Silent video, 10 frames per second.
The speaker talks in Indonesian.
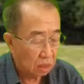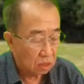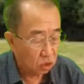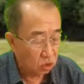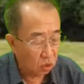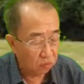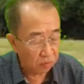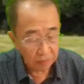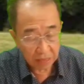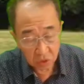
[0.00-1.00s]
Judul
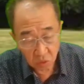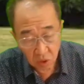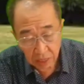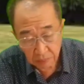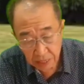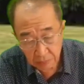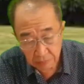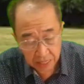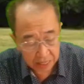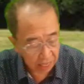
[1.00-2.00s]
firman Tuhan pada
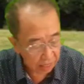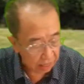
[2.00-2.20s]
pagi hari